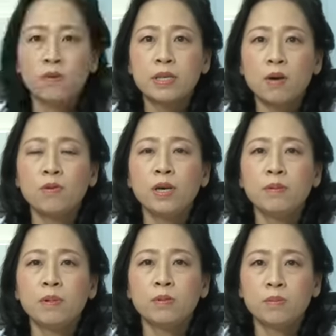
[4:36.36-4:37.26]
và sau
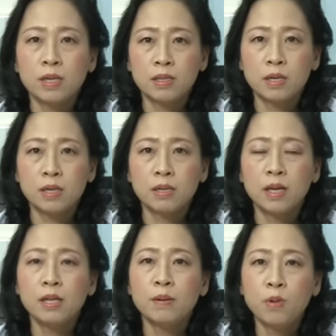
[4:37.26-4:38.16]
khi mà chúng ta rửa thì
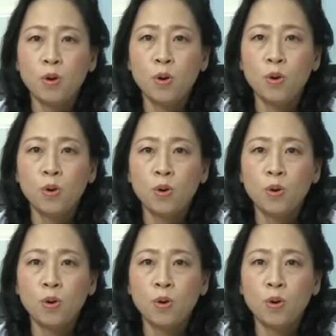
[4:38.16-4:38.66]
nên thấm khô